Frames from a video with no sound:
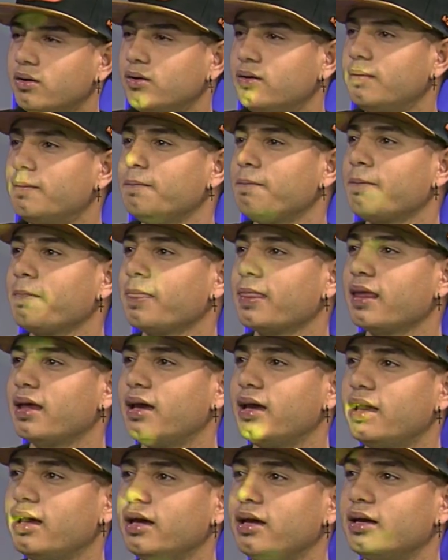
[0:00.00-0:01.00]
Ajá.
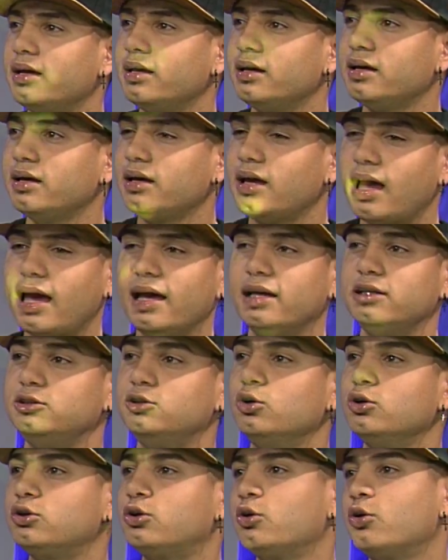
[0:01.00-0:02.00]
Eh, en
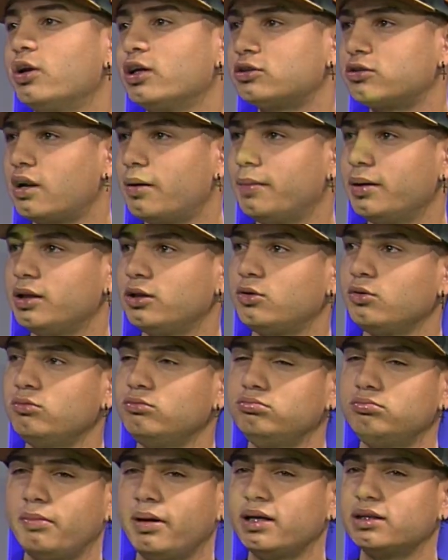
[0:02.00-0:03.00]
YouTube duré solamente
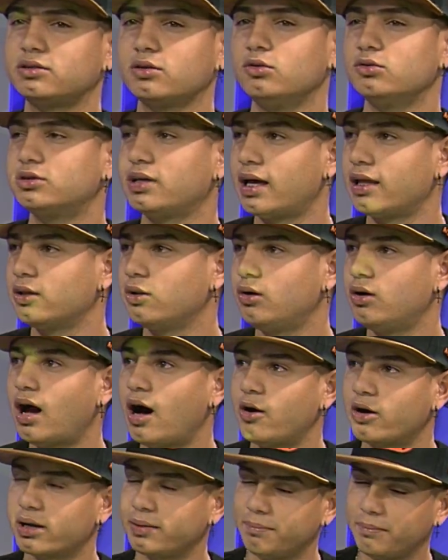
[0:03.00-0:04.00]
un mes usándolo.
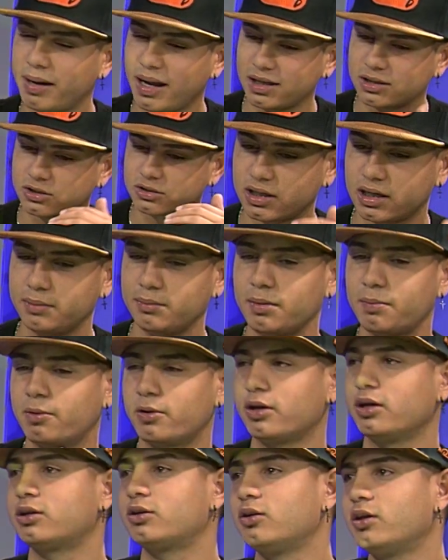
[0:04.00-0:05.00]
Ahora en marzo mi
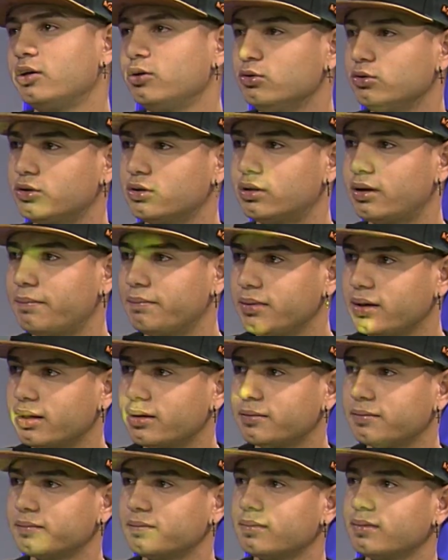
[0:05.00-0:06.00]
proyecto de YouTube también.
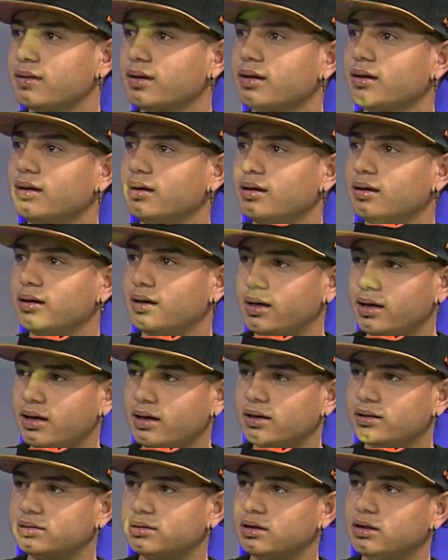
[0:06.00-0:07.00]
Ya.
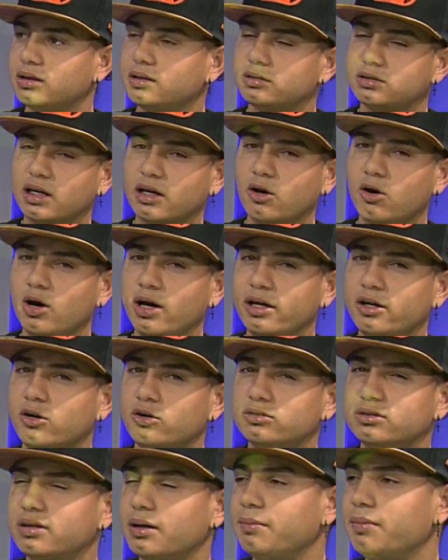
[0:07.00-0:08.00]
sí, tengo ahí
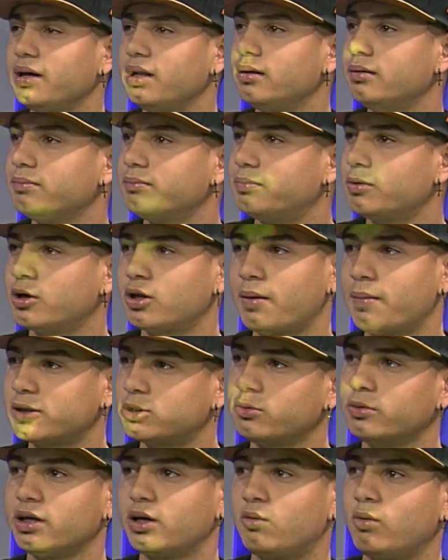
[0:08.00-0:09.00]
11 mil. Pero nada más
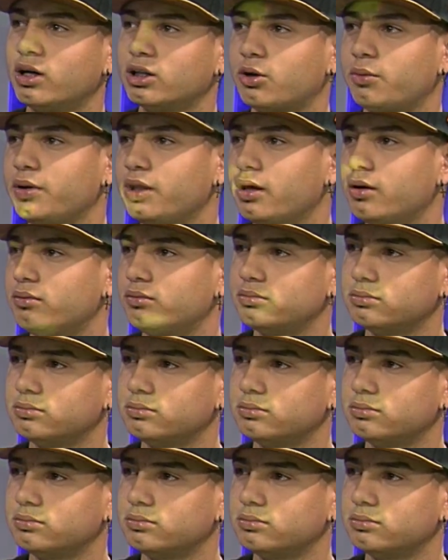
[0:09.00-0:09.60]
subí cuatro videos.